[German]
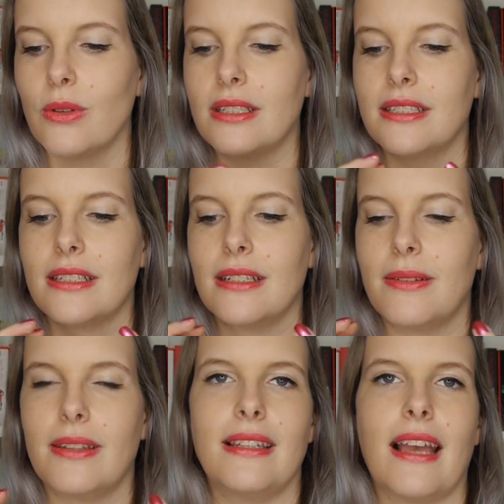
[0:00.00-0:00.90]
Und
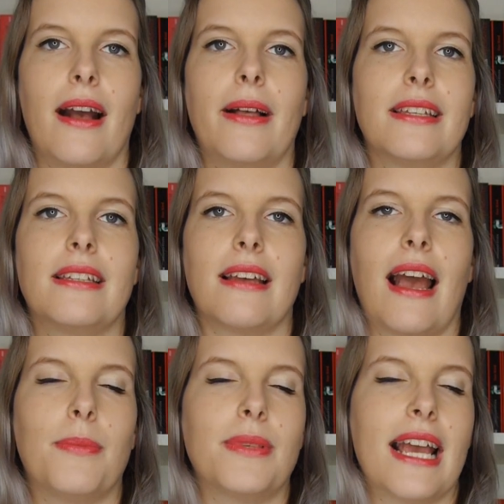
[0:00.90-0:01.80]
ja, ich
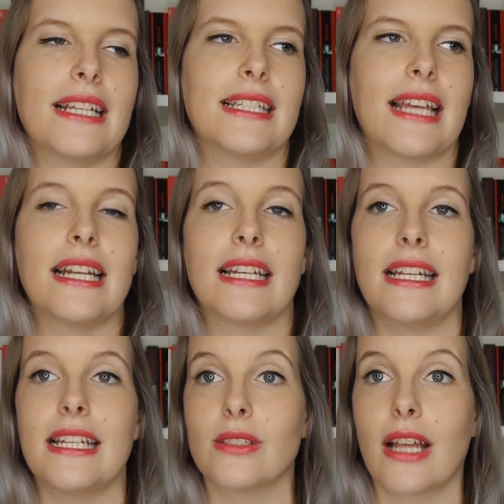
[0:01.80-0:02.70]
habe die erste Seite
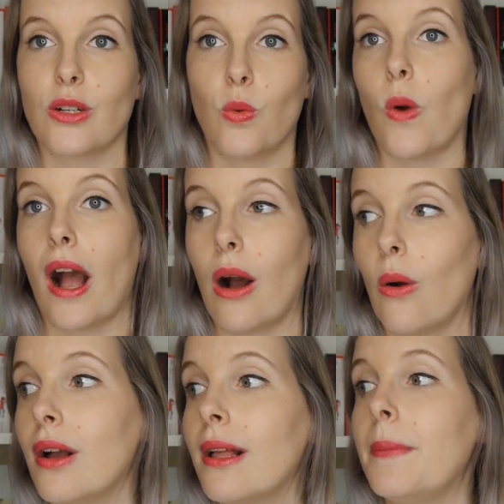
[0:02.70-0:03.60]
gelesen, dachte,
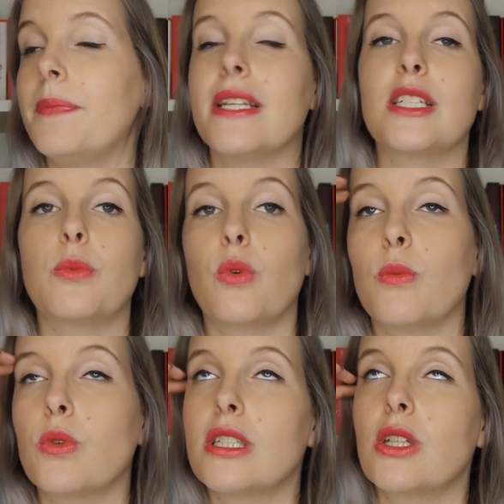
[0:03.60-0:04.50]
wow, dieses Buch
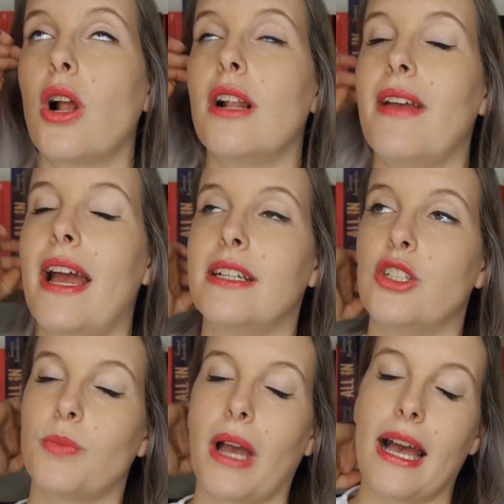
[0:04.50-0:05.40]
muss toll werden,
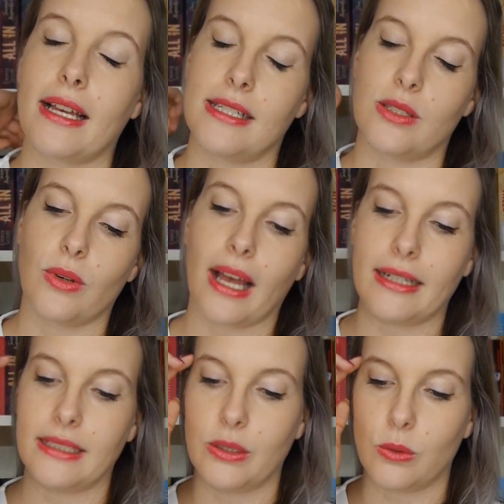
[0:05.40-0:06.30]
die Sprache ist so
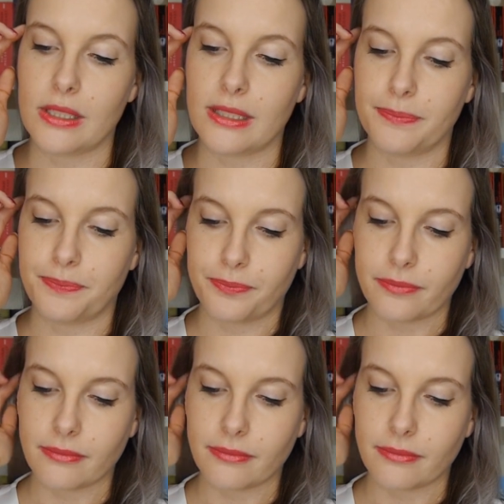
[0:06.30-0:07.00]
grandios.